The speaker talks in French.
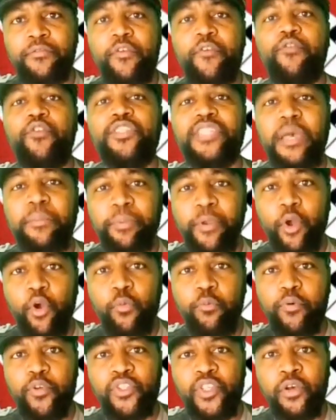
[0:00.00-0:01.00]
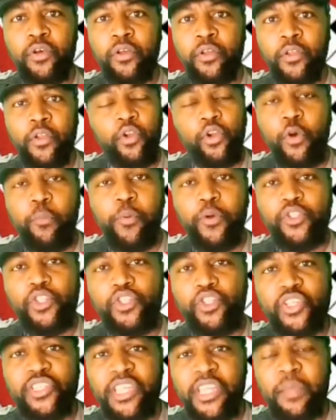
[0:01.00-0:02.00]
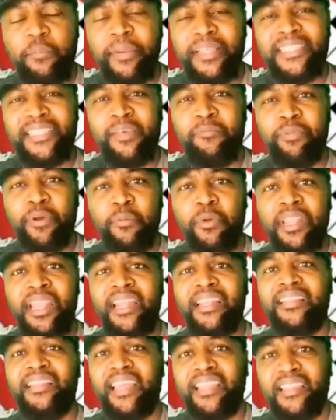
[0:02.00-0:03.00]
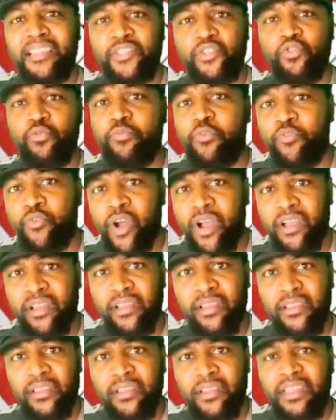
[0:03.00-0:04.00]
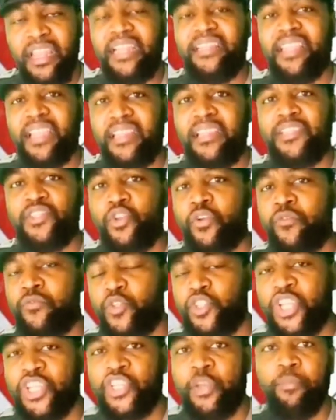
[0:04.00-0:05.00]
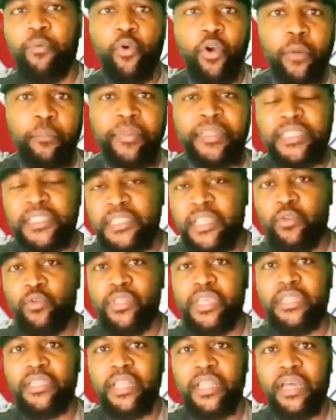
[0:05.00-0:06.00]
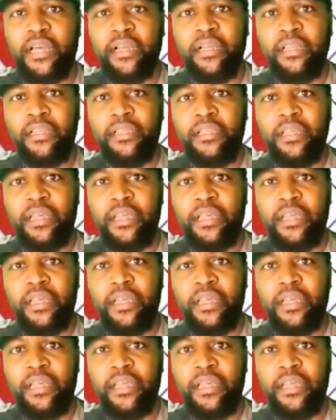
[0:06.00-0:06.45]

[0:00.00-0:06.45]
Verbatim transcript: Vous vous appelez opposant. L'opposition, ce n'est pas simplement l'alternance du pouvoir, l'alternance que vous cherchez pour remplacer celui qui était là.